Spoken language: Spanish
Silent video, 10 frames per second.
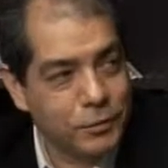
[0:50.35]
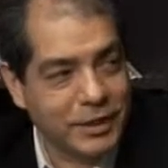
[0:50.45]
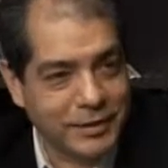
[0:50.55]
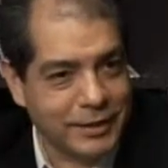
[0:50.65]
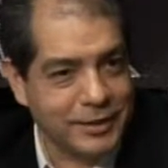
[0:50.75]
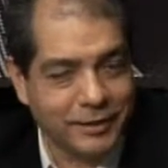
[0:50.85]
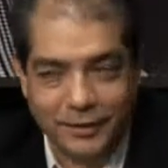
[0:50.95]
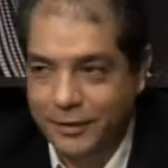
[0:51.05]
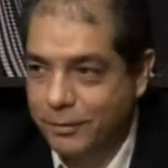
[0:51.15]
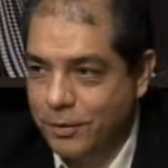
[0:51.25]
Muchas gracias,
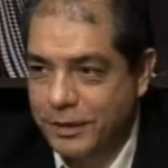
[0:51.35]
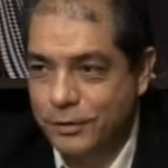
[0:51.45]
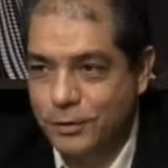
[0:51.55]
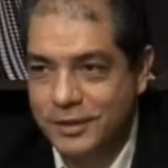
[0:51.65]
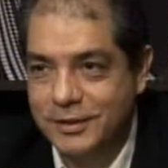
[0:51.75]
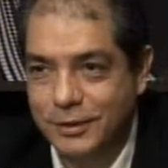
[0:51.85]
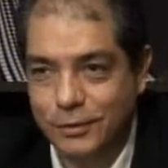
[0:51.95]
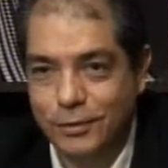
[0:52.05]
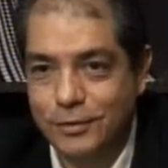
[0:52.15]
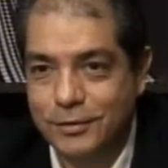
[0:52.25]
Enrique. Buenas noches a
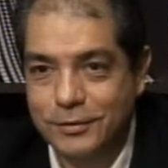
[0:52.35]
todos.